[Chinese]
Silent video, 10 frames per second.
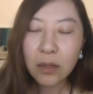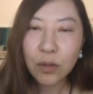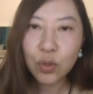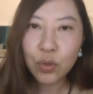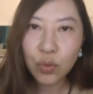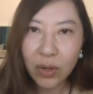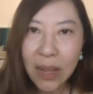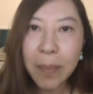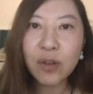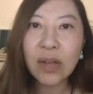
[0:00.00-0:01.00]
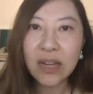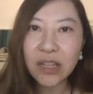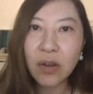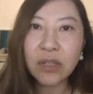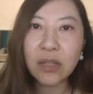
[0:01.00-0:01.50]
呃，昨天爆出来的
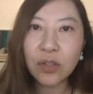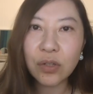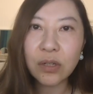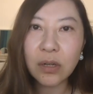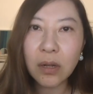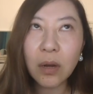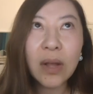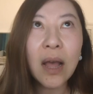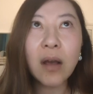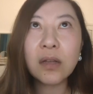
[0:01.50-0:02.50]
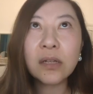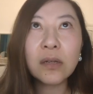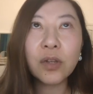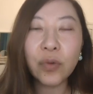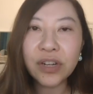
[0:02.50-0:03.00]
消息呢，就是呃，我看好像
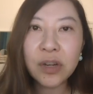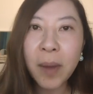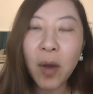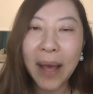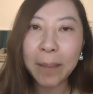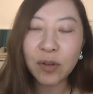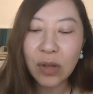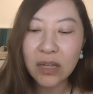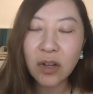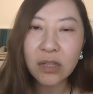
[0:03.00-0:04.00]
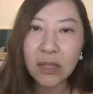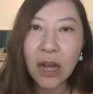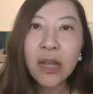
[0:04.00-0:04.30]
是《纽约时报》吧，爆出来的消息呢